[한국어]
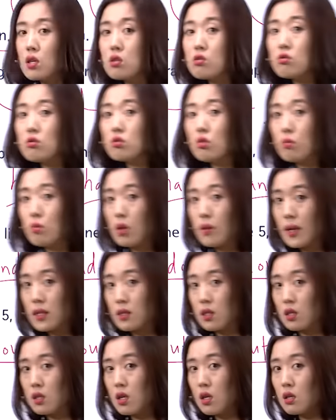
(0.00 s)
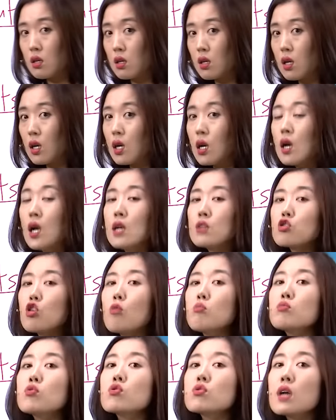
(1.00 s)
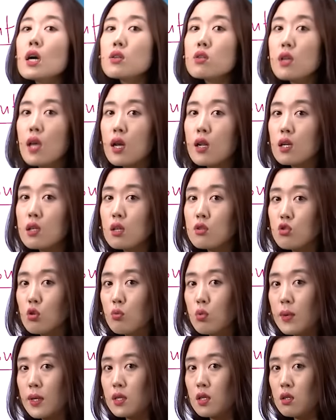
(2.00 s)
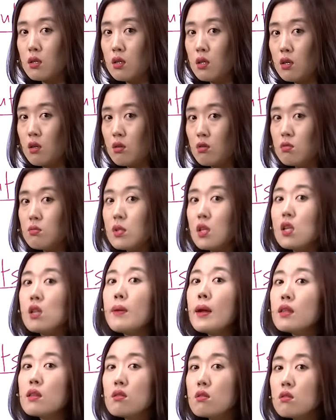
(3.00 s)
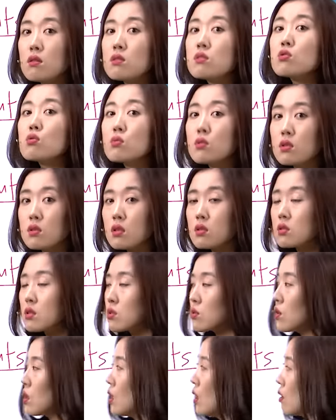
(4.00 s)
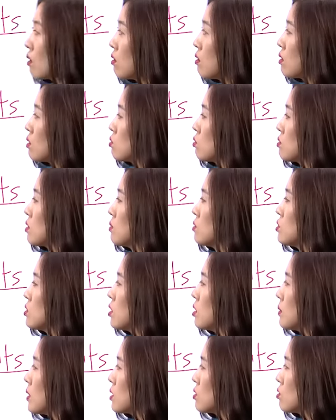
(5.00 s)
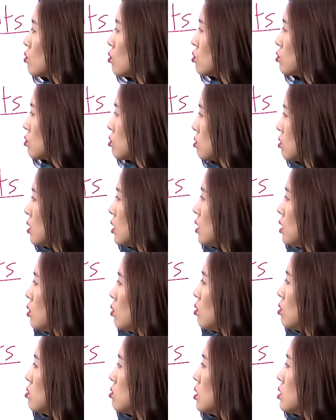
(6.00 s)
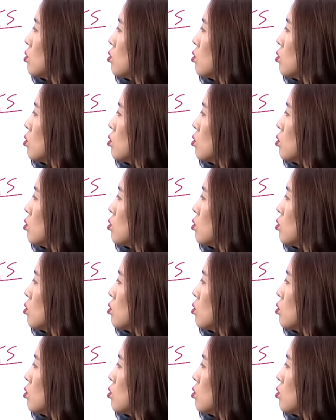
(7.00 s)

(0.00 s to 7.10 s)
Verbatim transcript: 기술 정보가 많다는 얘기니까 전문가들이 알아야 되는 정보가 많다는 얘기예요. 그러면 일반인들은 읽지도 못해 짜증나서. 그러니까 정답이 C가 많은 거죠. 홀드의